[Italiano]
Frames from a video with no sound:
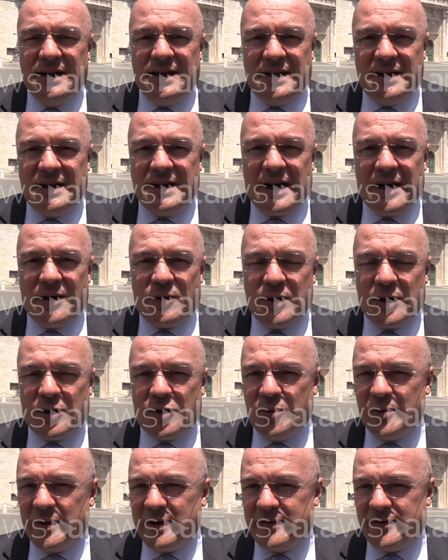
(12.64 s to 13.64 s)
in aula
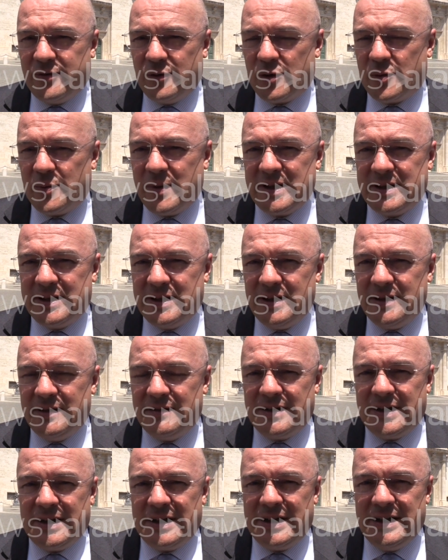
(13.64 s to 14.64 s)
come
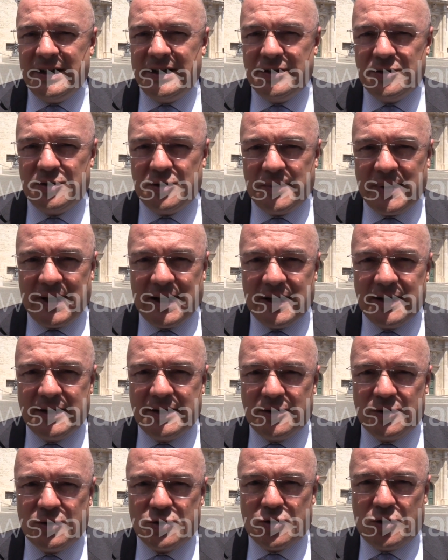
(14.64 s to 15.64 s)
informativa all'indomani
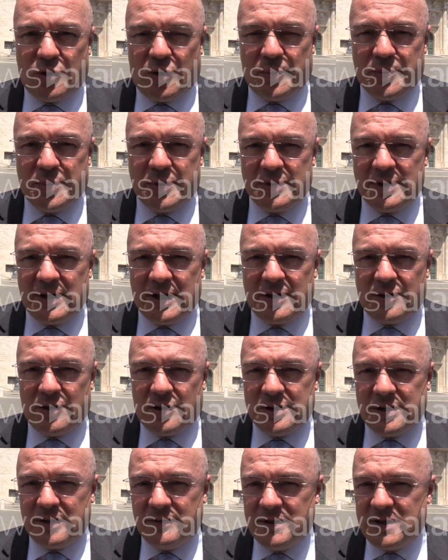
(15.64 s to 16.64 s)
dello scoppio della
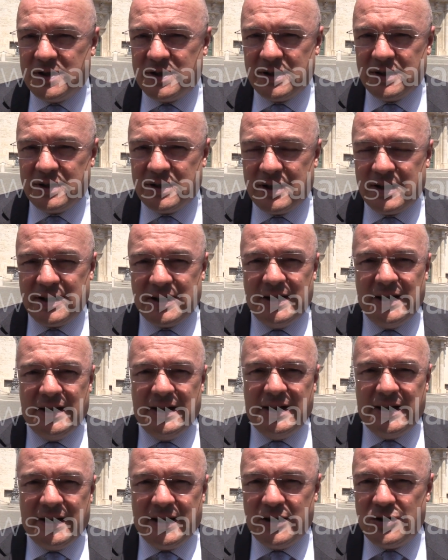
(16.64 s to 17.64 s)
nota vicenda
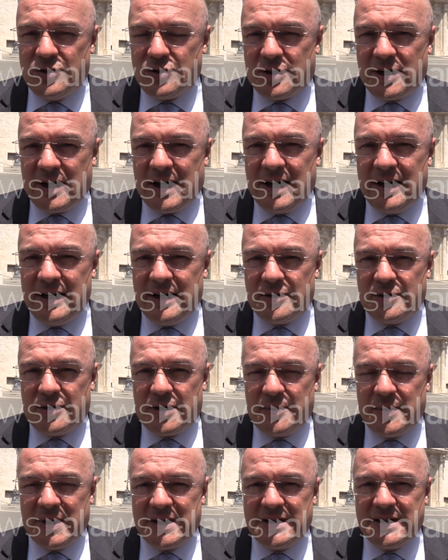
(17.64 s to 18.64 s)
che i giornali hanno
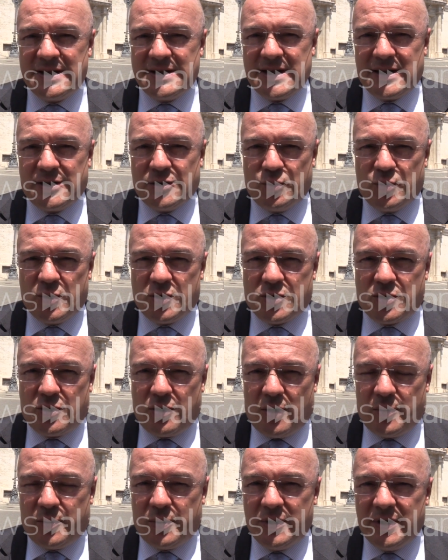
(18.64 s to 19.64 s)
ribattezzato
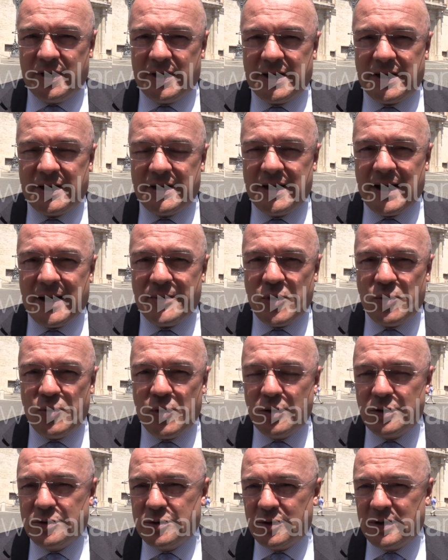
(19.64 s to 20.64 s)
Moscopoli. Crediamo
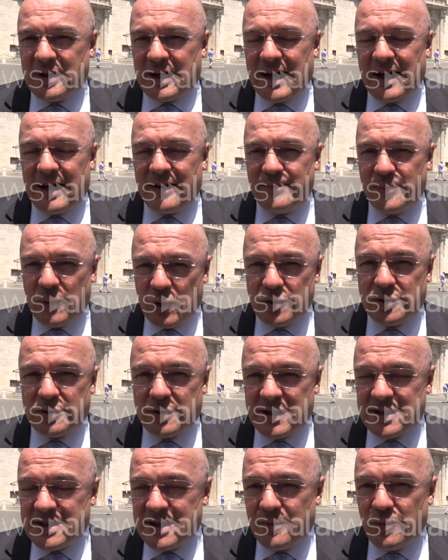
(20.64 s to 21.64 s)
molto molto,
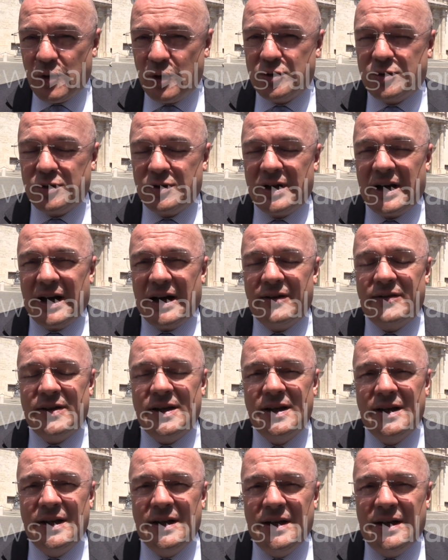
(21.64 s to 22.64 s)
che sia molto
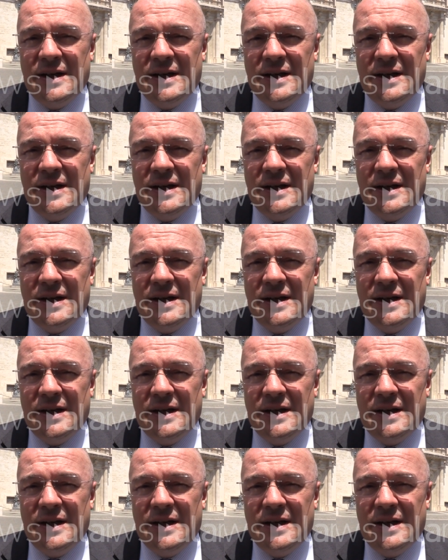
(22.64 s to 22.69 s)
grave